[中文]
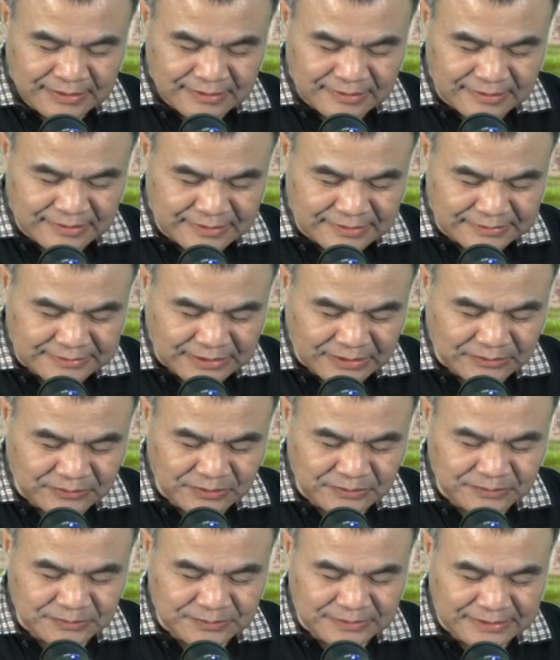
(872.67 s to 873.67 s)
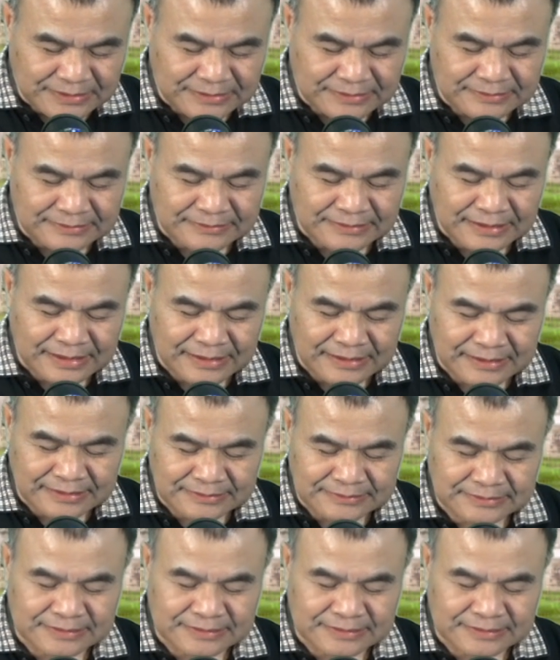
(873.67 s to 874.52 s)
呃，曹公武呢，他